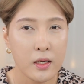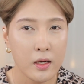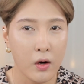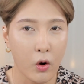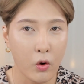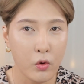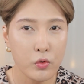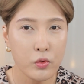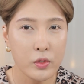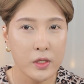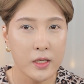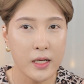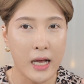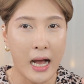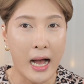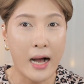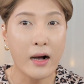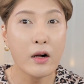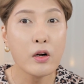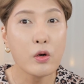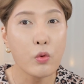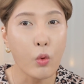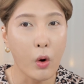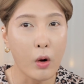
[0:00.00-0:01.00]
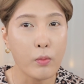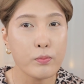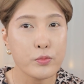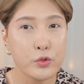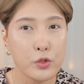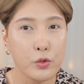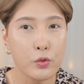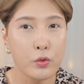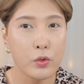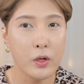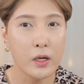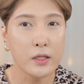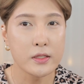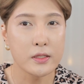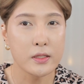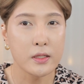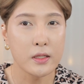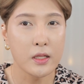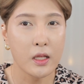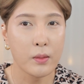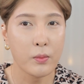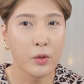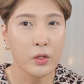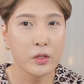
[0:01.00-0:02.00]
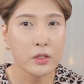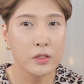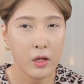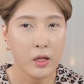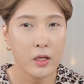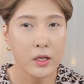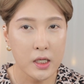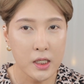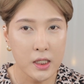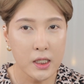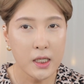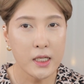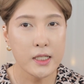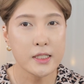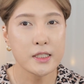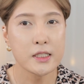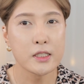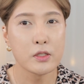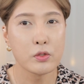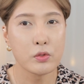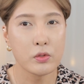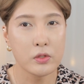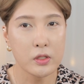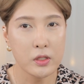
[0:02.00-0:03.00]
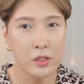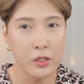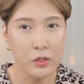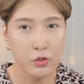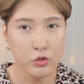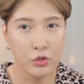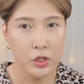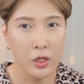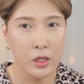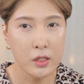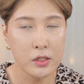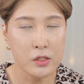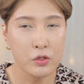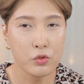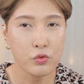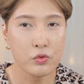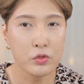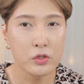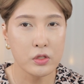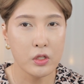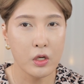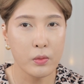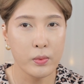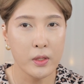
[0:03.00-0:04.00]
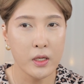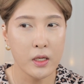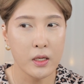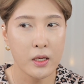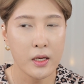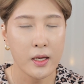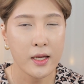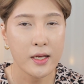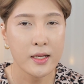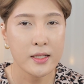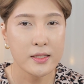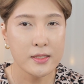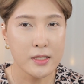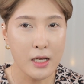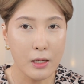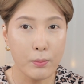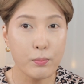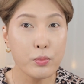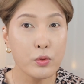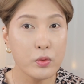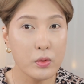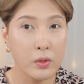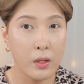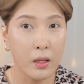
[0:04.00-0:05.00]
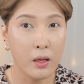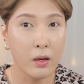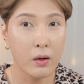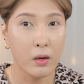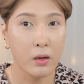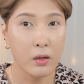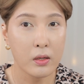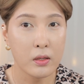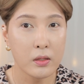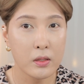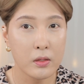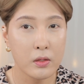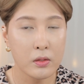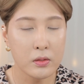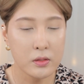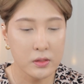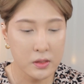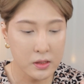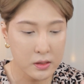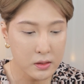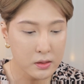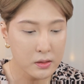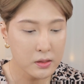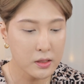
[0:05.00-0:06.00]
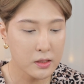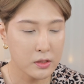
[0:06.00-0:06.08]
얼굴이 가을 웜 쪽으로 가시게 되면은 클래식으로 그려주셔야지 눈썹이 착붙대요. 이거는 진짜